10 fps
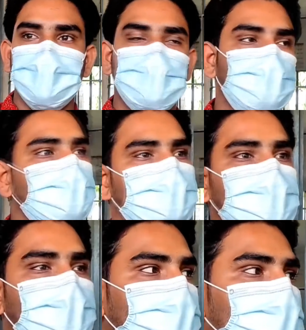টেস্ট
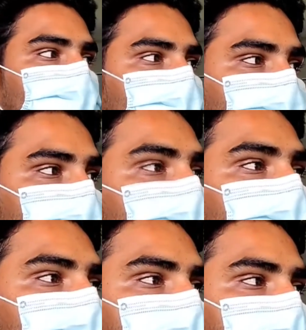করতেছে আমাদের মাঝে
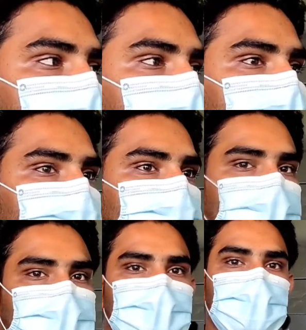
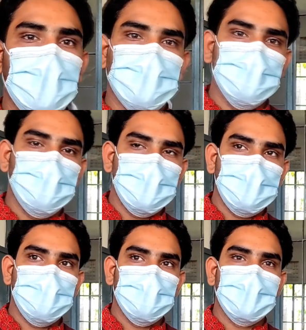তাদের মহাপুর